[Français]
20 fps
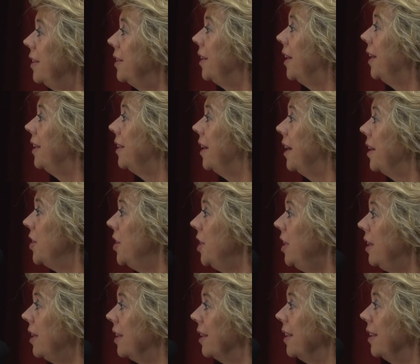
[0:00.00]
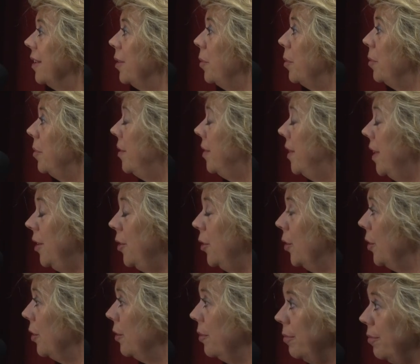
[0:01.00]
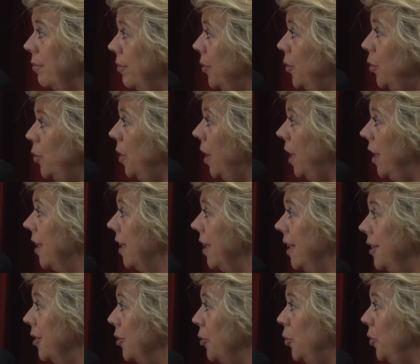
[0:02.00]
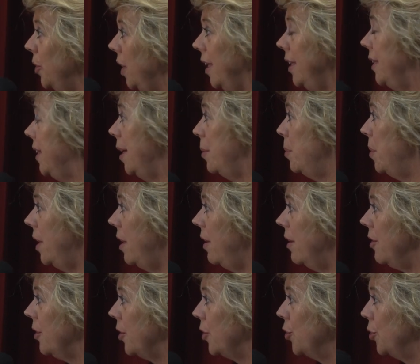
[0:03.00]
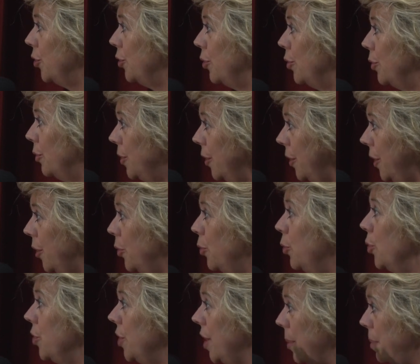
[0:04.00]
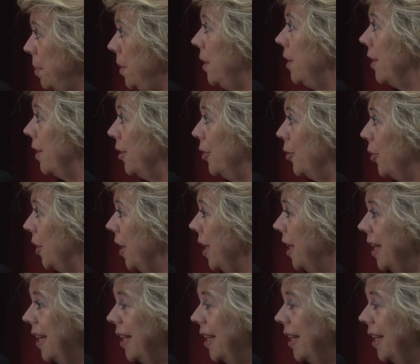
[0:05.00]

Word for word: de très tragique. Hein. D'ailleurs, tu l'as écrit dans une très très belle langue, je trouve, dans des courts chapitres. Donc,